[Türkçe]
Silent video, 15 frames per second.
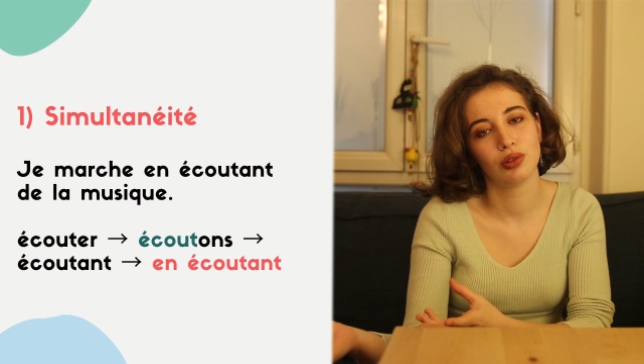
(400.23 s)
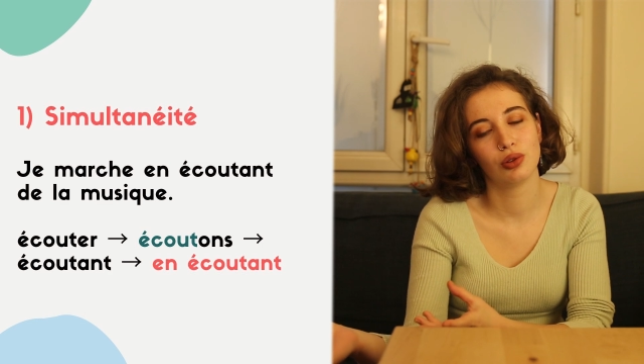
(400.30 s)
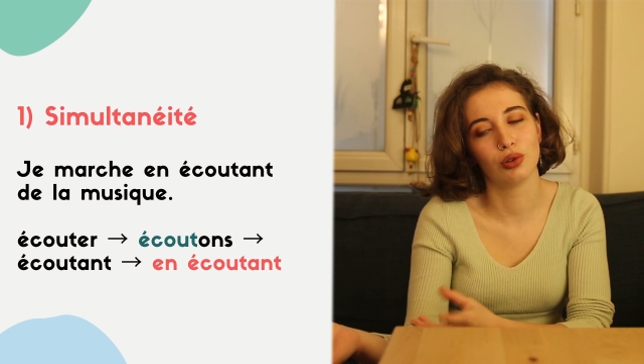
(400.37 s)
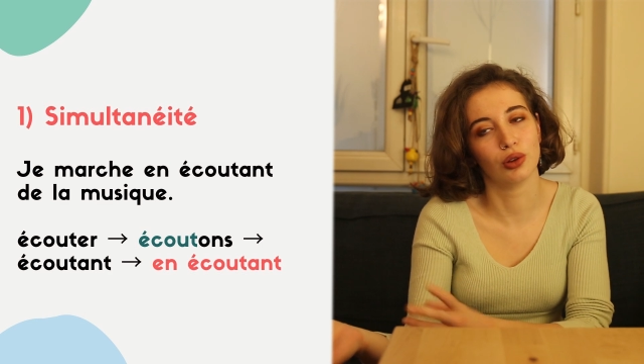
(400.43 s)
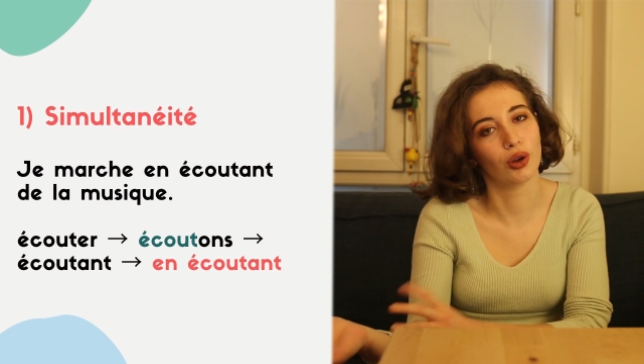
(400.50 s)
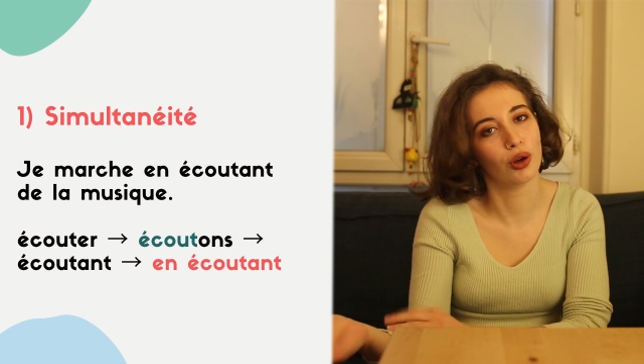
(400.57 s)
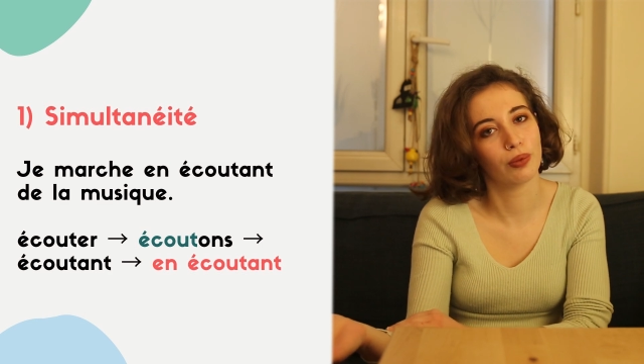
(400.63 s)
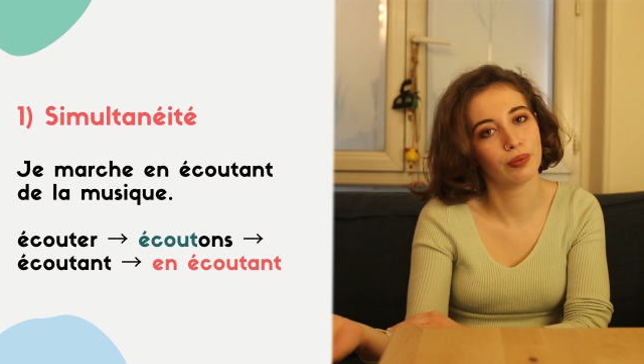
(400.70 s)

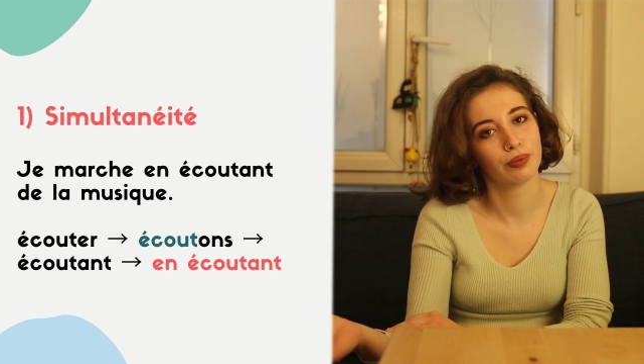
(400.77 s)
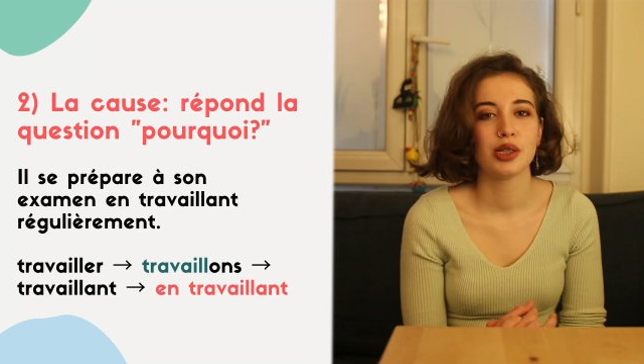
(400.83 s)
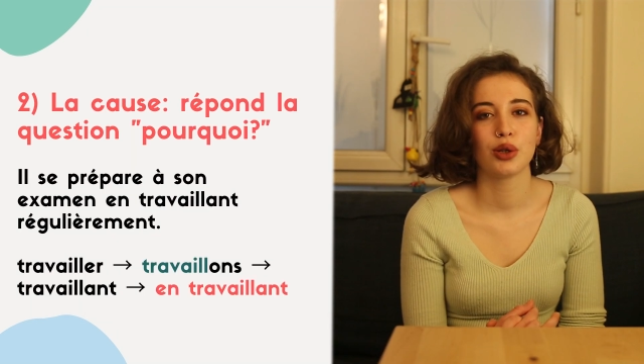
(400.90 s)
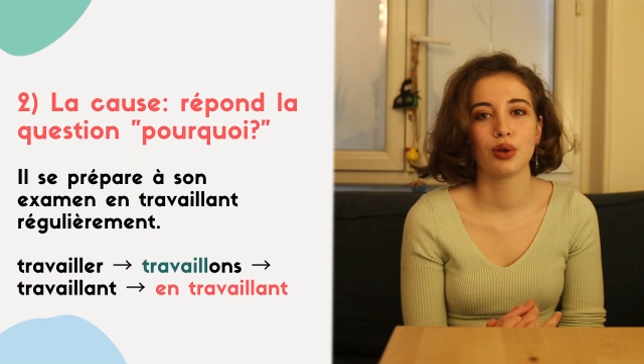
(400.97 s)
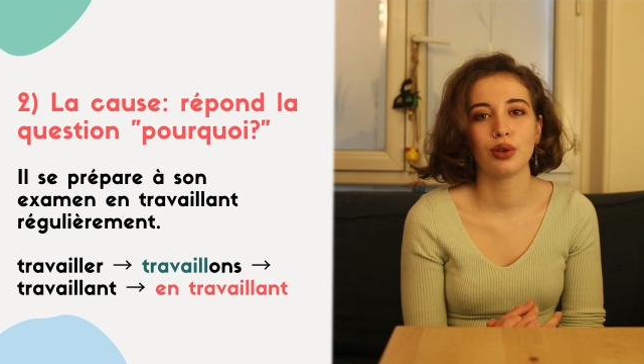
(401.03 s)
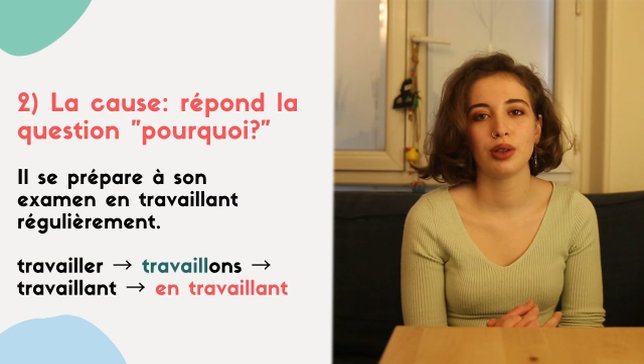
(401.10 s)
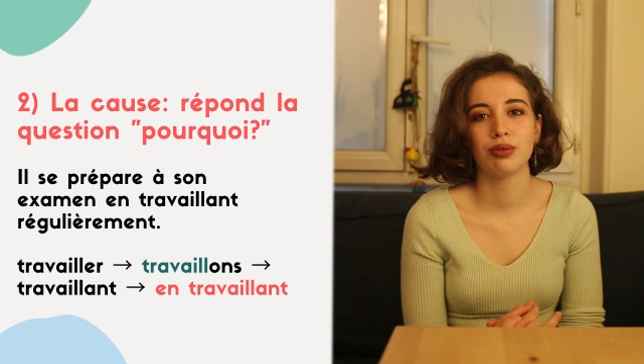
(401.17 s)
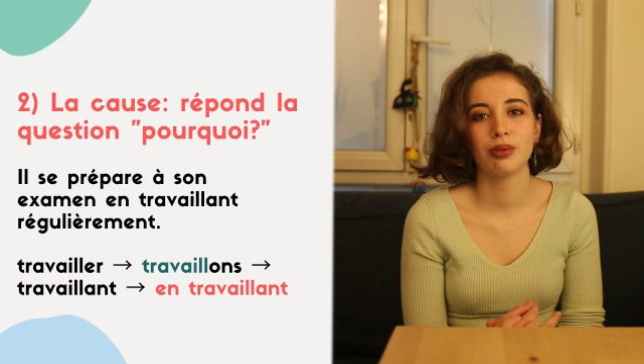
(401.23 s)
oluyor.
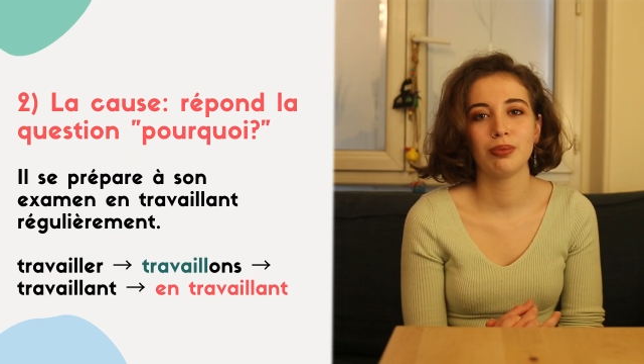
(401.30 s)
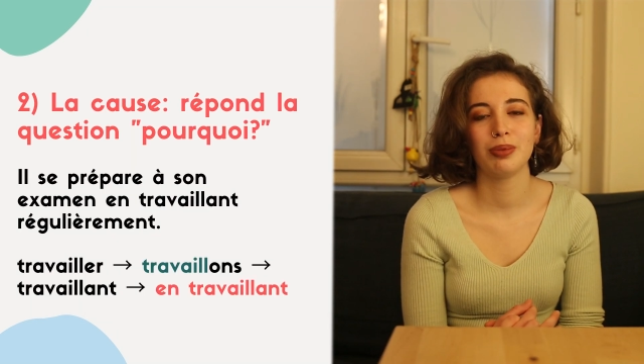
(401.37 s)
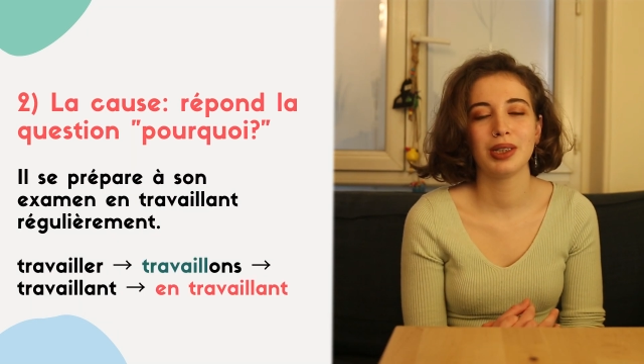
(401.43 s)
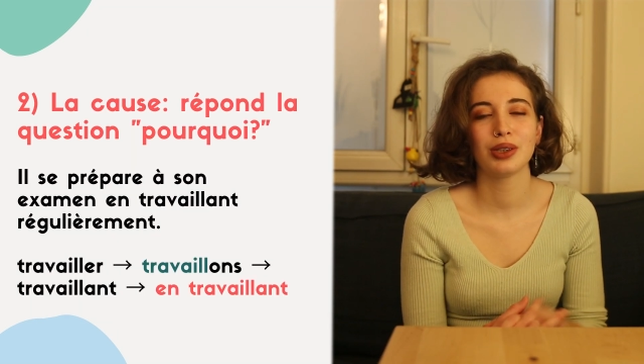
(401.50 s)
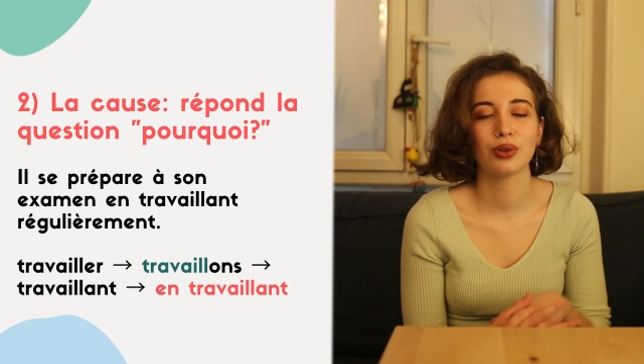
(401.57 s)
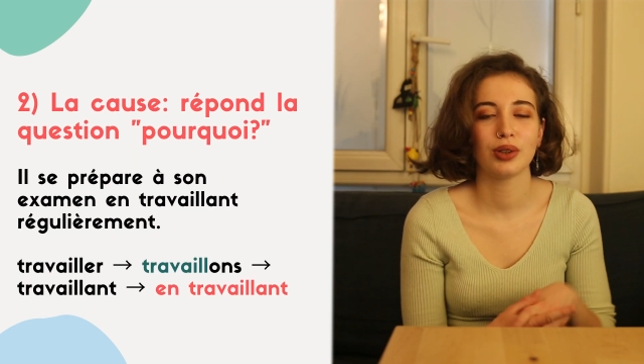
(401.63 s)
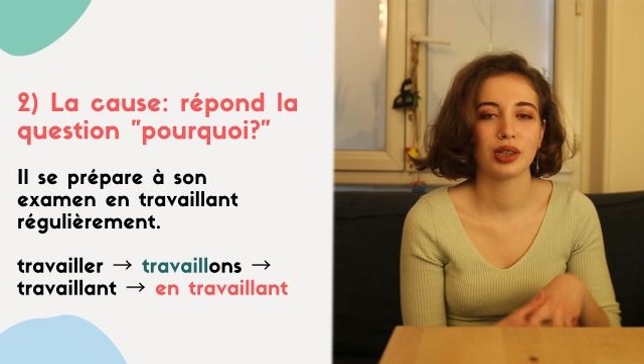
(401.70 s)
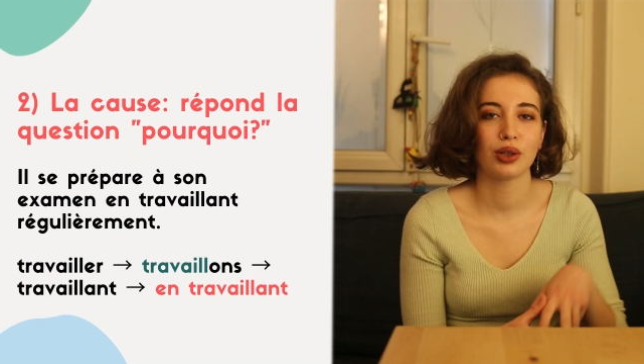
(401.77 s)
Gerondifi bir
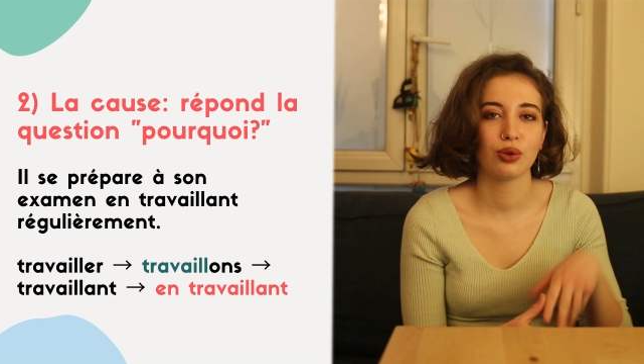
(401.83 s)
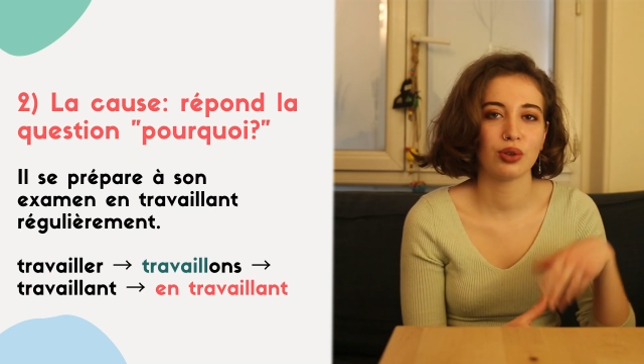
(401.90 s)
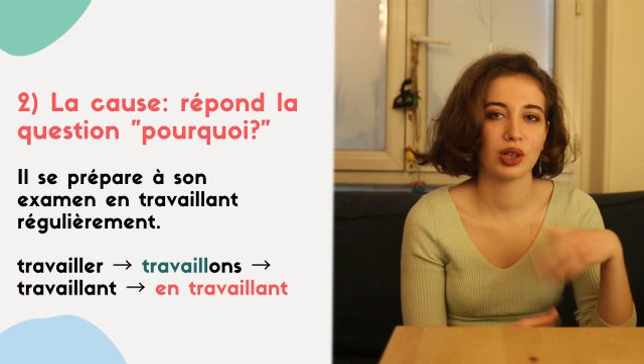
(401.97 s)
sonraki